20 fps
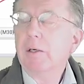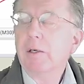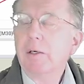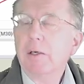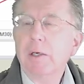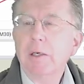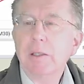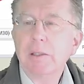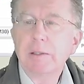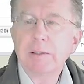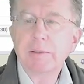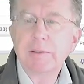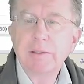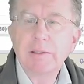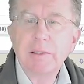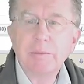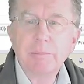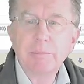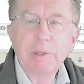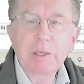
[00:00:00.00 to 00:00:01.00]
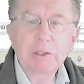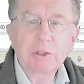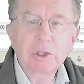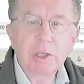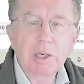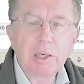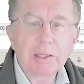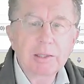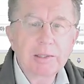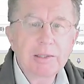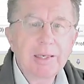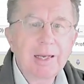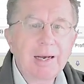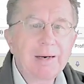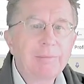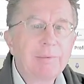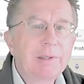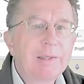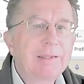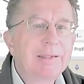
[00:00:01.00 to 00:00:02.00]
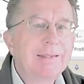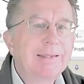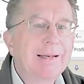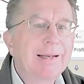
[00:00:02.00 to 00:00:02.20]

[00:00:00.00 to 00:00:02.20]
Äh, das sind die BRIC-Staaten, aber